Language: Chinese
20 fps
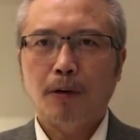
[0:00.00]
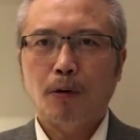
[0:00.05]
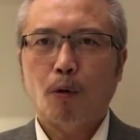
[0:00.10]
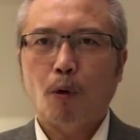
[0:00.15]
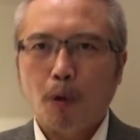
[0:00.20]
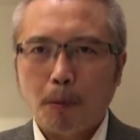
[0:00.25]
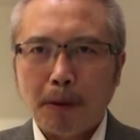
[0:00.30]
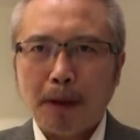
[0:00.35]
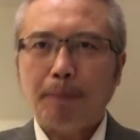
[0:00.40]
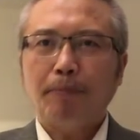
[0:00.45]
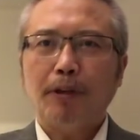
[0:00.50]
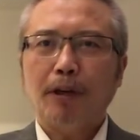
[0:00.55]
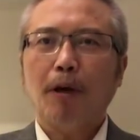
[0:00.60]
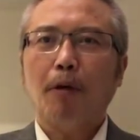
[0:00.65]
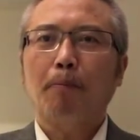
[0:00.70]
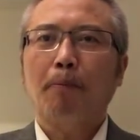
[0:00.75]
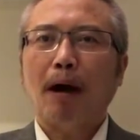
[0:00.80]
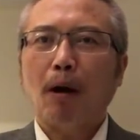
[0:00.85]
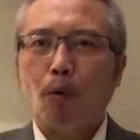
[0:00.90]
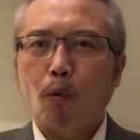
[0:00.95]
我们
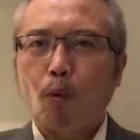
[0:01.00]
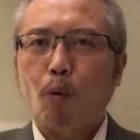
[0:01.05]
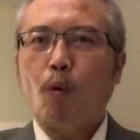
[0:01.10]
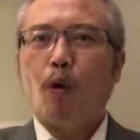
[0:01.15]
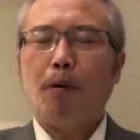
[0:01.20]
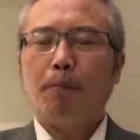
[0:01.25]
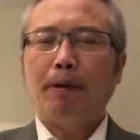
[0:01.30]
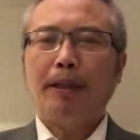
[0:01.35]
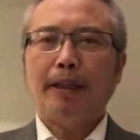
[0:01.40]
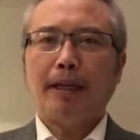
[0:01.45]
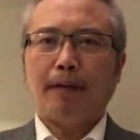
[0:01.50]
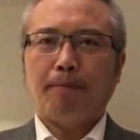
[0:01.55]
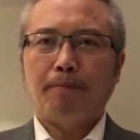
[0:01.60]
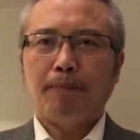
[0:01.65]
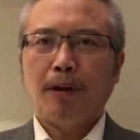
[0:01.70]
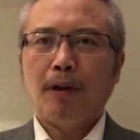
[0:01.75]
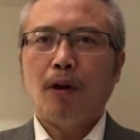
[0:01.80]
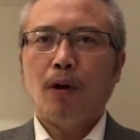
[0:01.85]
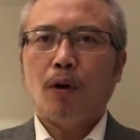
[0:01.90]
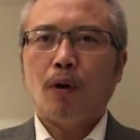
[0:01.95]
要把我们的
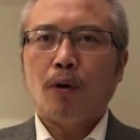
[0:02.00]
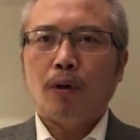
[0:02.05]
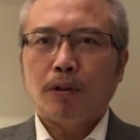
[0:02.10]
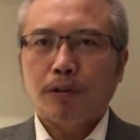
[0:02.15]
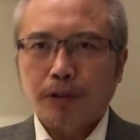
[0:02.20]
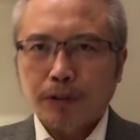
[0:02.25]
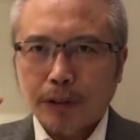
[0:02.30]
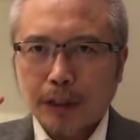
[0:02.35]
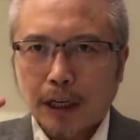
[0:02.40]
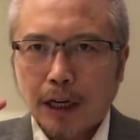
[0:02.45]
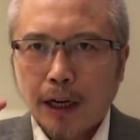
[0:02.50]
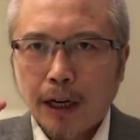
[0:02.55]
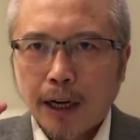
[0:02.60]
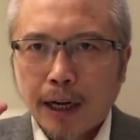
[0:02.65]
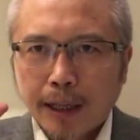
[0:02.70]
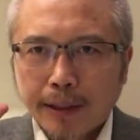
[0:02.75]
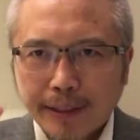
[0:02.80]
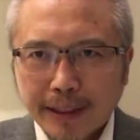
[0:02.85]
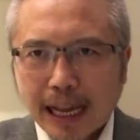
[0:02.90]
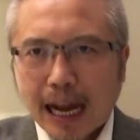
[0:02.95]
这个
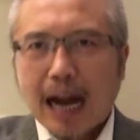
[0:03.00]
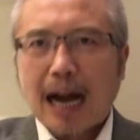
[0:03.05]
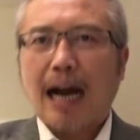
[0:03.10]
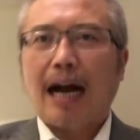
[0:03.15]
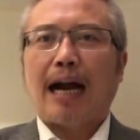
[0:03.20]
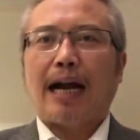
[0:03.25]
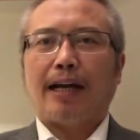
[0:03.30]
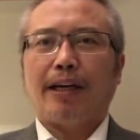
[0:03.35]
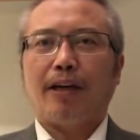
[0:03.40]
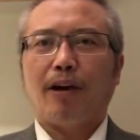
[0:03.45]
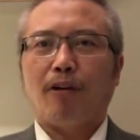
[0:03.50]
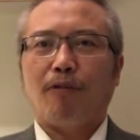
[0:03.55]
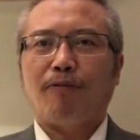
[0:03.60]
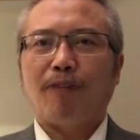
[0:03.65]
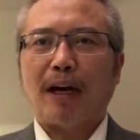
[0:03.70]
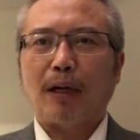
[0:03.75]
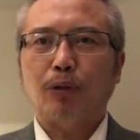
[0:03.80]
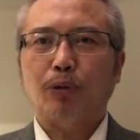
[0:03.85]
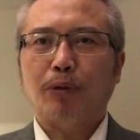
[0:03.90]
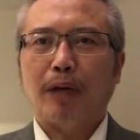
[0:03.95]
呐喊要
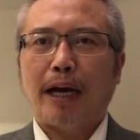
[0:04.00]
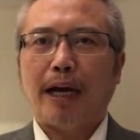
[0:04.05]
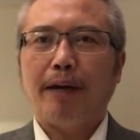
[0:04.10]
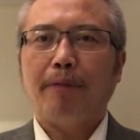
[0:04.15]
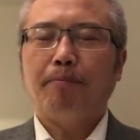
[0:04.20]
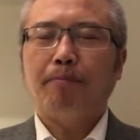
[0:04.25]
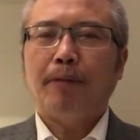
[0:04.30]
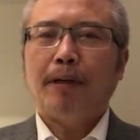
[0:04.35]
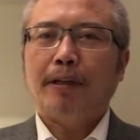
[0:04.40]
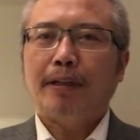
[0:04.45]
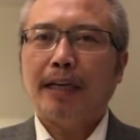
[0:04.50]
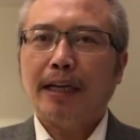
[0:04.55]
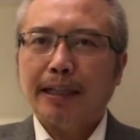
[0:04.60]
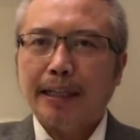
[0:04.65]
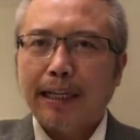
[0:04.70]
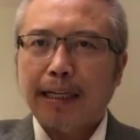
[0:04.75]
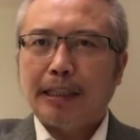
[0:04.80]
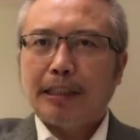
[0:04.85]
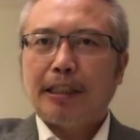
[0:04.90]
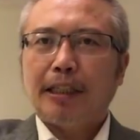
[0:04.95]
发出来，
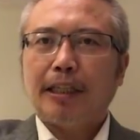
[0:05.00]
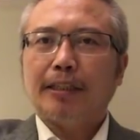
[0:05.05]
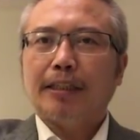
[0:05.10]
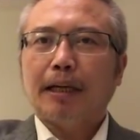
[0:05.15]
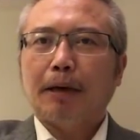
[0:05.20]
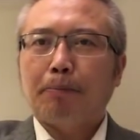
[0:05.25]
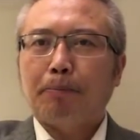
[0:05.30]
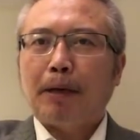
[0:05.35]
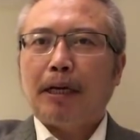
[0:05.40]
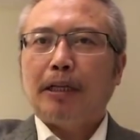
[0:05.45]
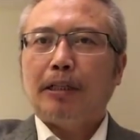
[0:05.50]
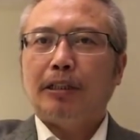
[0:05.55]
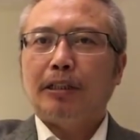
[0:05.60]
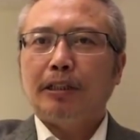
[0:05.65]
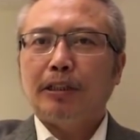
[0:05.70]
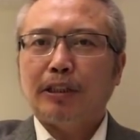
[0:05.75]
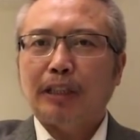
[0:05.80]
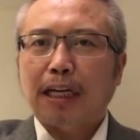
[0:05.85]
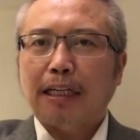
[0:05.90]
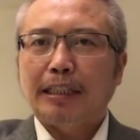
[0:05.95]
让那些在北
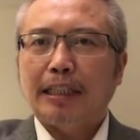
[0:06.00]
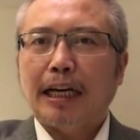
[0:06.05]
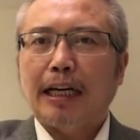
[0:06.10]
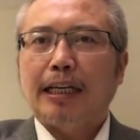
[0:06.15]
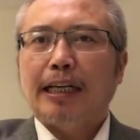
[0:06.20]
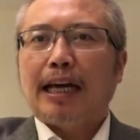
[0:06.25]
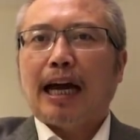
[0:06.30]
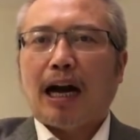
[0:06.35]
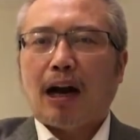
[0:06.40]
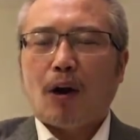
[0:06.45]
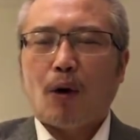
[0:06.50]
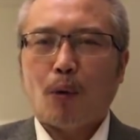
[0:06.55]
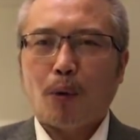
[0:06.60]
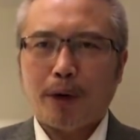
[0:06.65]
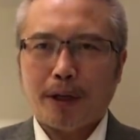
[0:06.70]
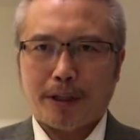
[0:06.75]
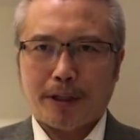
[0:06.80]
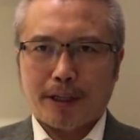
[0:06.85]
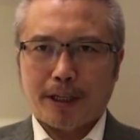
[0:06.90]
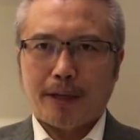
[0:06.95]
京参加两
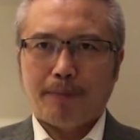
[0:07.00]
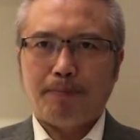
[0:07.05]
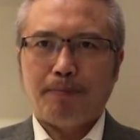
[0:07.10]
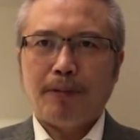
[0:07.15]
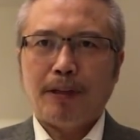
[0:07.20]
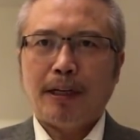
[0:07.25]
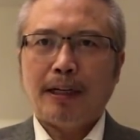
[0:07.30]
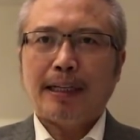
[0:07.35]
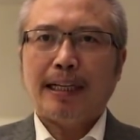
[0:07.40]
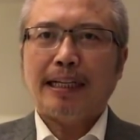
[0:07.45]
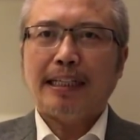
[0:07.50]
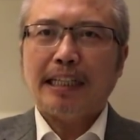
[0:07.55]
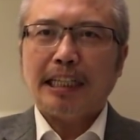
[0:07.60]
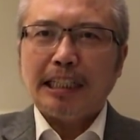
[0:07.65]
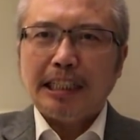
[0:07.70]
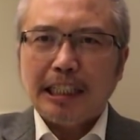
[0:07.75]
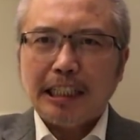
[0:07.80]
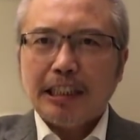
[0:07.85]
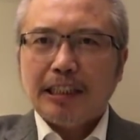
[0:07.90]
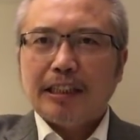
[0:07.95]
会的人、那些
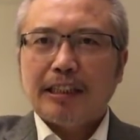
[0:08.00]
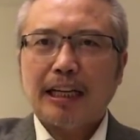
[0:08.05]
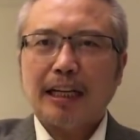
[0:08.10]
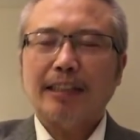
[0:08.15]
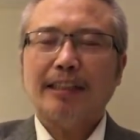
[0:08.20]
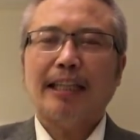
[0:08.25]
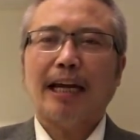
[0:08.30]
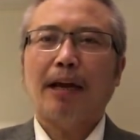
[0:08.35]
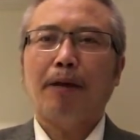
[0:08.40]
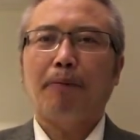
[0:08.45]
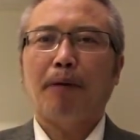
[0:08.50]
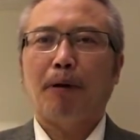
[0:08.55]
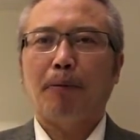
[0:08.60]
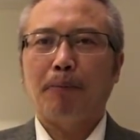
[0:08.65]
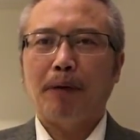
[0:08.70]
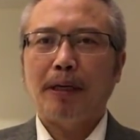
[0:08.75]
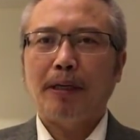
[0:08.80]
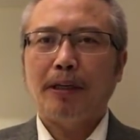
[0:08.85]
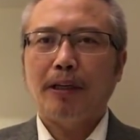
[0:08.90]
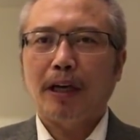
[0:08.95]
应当代表
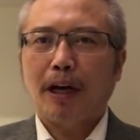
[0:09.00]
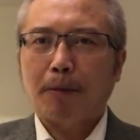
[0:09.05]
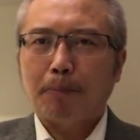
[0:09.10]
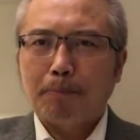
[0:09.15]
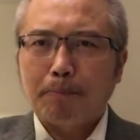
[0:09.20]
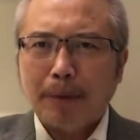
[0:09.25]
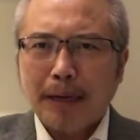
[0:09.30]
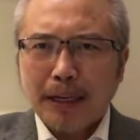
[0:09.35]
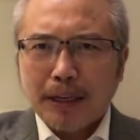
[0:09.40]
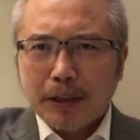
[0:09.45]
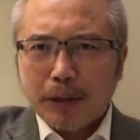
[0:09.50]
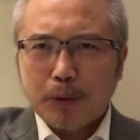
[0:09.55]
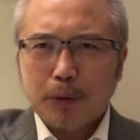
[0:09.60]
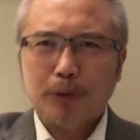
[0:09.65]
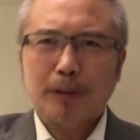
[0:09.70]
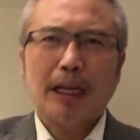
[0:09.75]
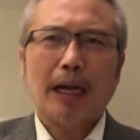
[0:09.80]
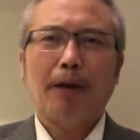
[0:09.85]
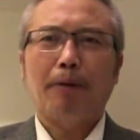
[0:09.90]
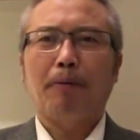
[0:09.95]
民意而没有
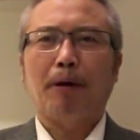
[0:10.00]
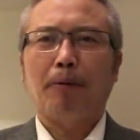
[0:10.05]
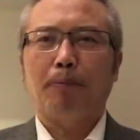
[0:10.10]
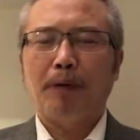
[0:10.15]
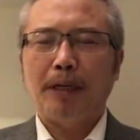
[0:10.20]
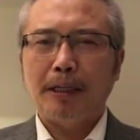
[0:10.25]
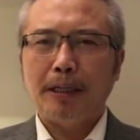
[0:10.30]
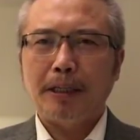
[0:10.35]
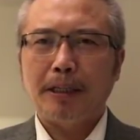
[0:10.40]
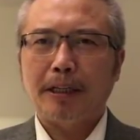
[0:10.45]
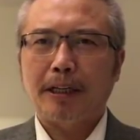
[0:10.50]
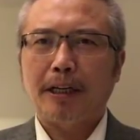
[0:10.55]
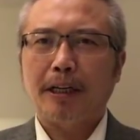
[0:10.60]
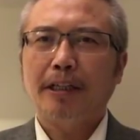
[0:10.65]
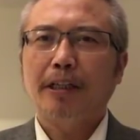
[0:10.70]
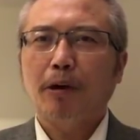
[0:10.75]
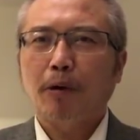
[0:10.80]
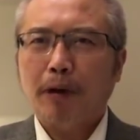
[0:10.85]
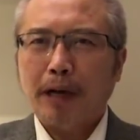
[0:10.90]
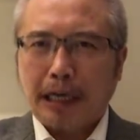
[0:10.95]
代表民意的
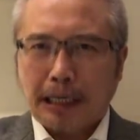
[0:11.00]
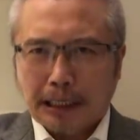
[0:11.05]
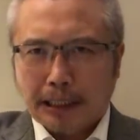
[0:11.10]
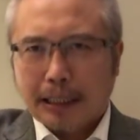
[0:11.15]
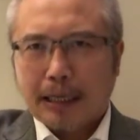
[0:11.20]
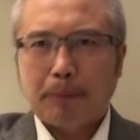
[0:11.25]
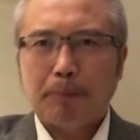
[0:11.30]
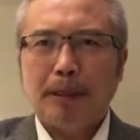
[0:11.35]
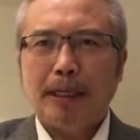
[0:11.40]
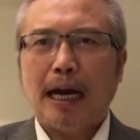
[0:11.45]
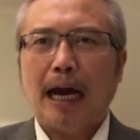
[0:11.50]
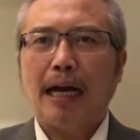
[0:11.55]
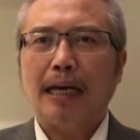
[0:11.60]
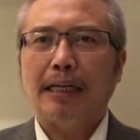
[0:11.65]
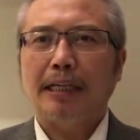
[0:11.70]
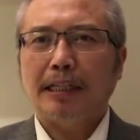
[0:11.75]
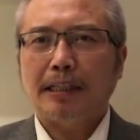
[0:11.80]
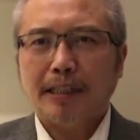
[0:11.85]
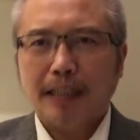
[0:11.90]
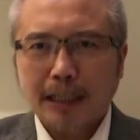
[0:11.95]
人，要给他们压
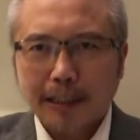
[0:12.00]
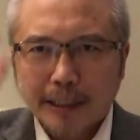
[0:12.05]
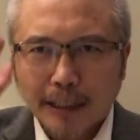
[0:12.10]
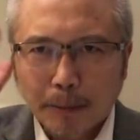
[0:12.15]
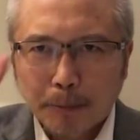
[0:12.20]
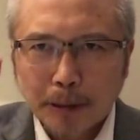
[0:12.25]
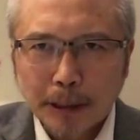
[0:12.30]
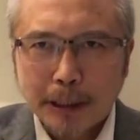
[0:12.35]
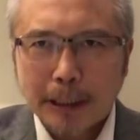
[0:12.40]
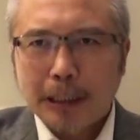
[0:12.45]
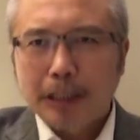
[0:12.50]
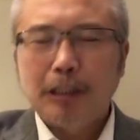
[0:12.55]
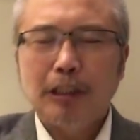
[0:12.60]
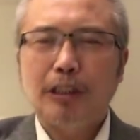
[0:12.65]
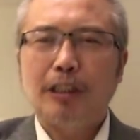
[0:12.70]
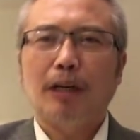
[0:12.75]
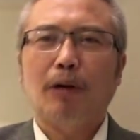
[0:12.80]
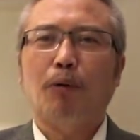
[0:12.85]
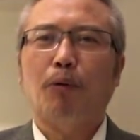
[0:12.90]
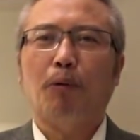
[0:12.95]
力，让他们听
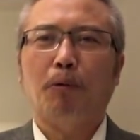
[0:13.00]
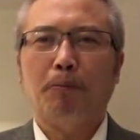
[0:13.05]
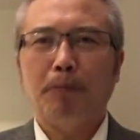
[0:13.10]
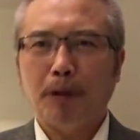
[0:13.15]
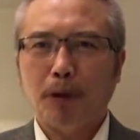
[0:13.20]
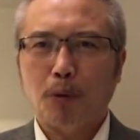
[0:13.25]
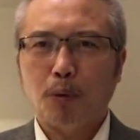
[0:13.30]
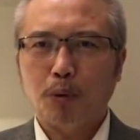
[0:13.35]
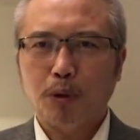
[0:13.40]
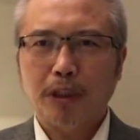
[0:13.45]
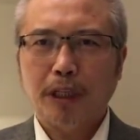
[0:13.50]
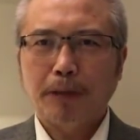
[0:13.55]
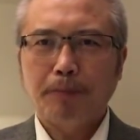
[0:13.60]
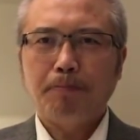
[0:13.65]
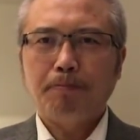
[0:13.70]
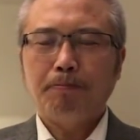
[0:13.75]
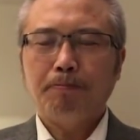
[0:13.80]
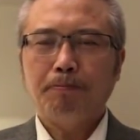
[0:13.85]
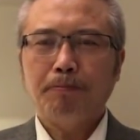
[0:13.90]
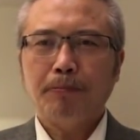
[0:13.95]
见我们的呼
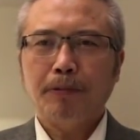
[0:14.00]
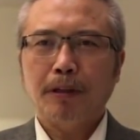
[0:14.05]
声。